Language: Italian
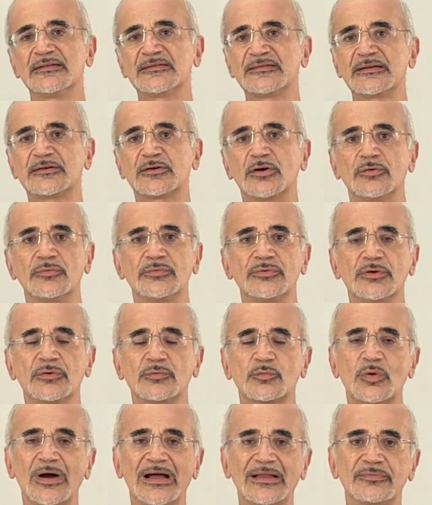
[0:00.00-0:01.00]
secondo
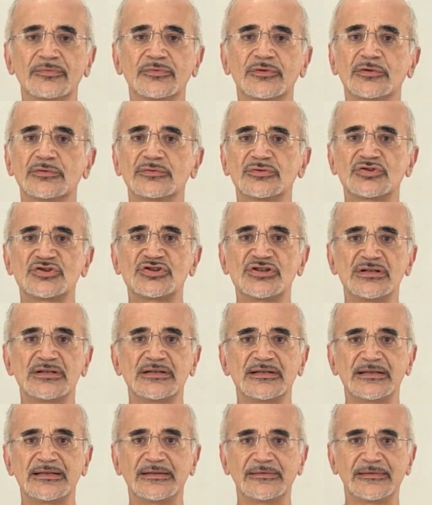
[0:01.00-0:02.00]
quanto
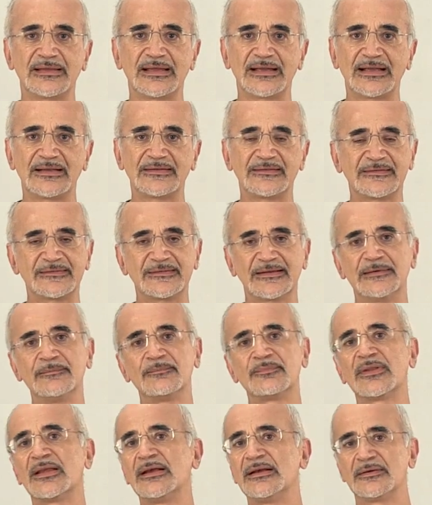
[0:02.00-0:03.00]
ci interessa.
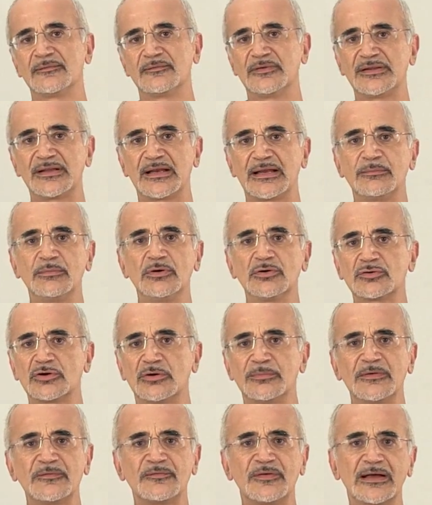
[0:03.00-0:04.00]
Vedremo
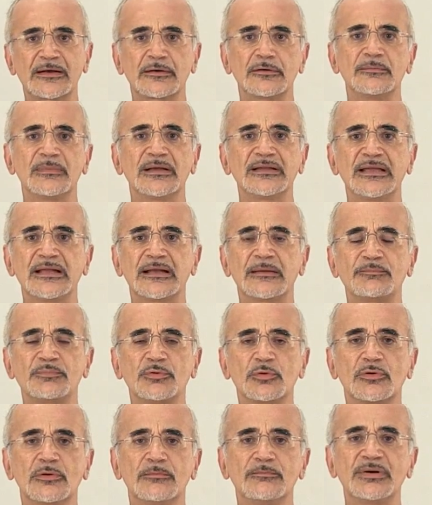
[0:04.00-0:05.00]
come farlo in maniera
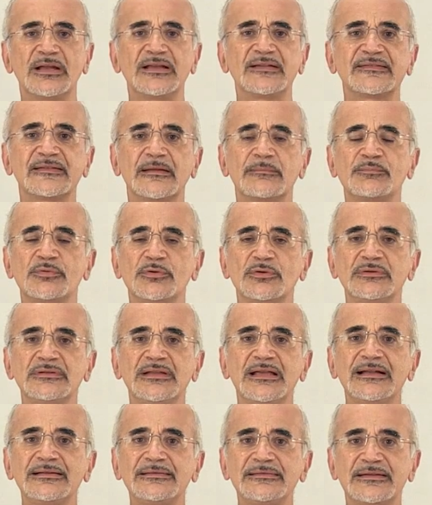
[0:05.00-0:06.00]
più complessa e più
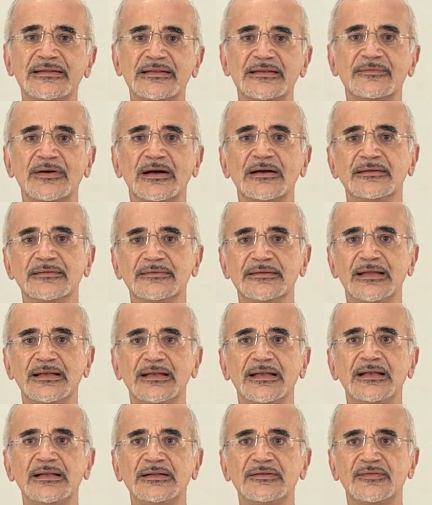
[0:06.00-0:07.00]
interattiva
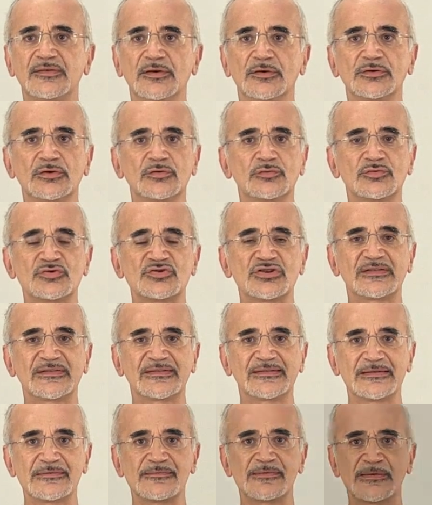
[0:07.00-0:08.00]
nelle lezioni
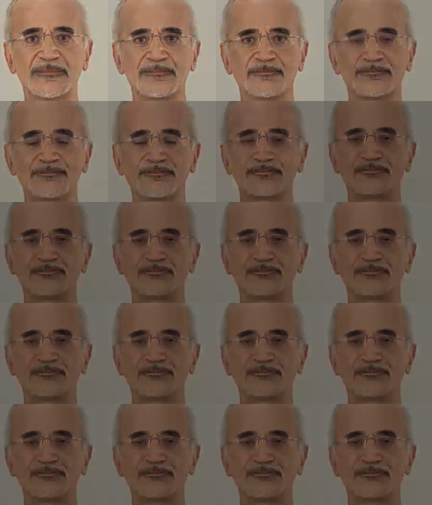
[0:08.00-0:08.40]
successive.